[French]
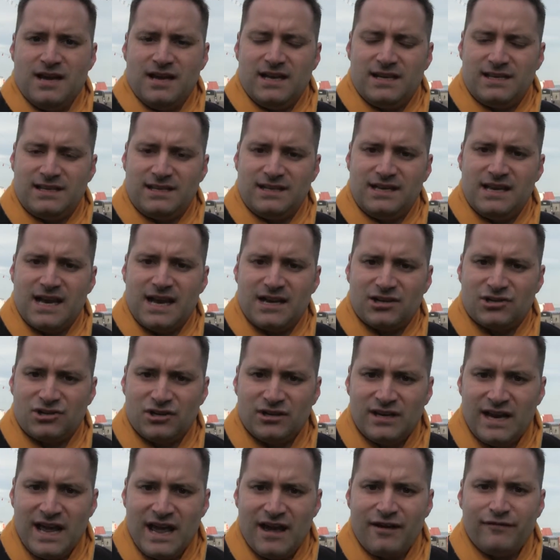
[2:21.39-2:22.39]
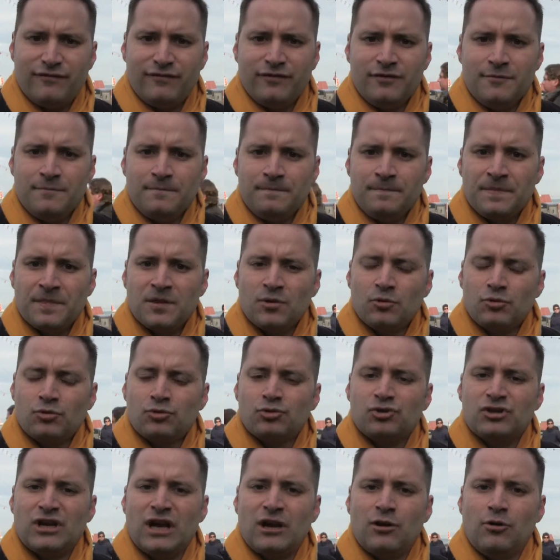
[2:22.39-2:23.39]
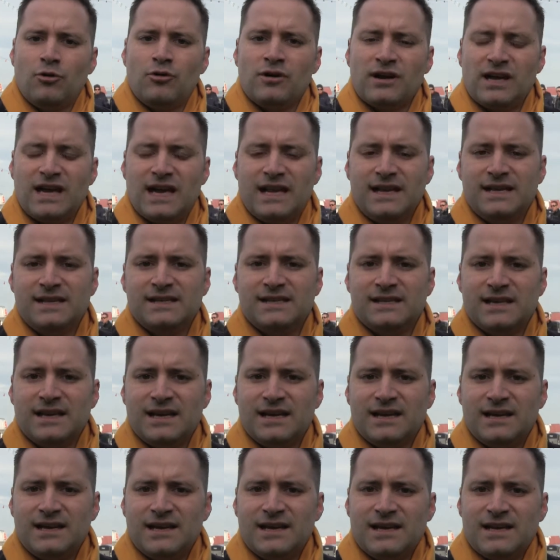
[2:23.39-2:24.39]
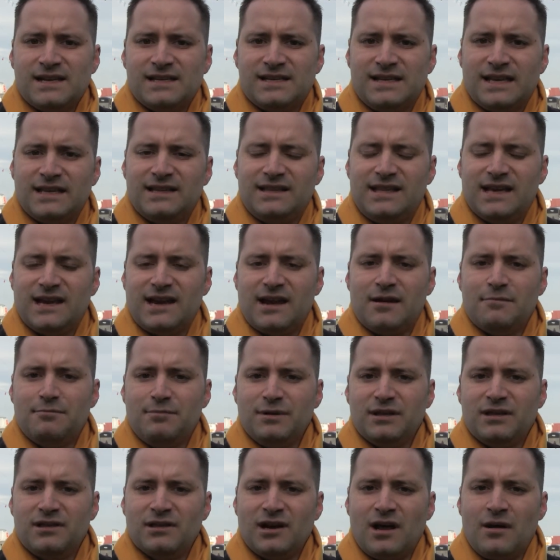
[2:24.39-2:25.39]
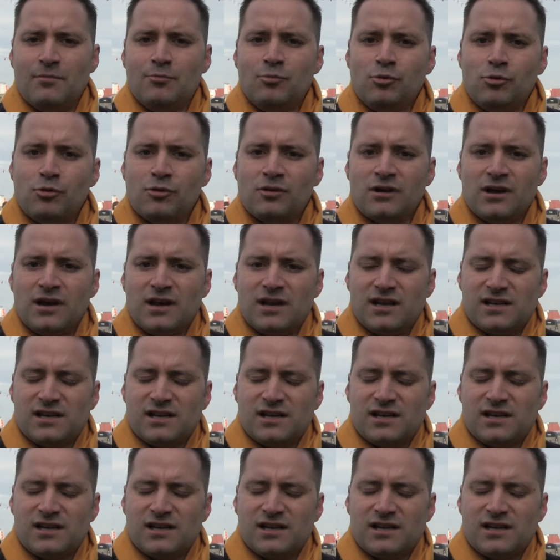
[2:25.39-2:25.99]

ici à Genève où nous allons réaliser cette thérapie de l'amour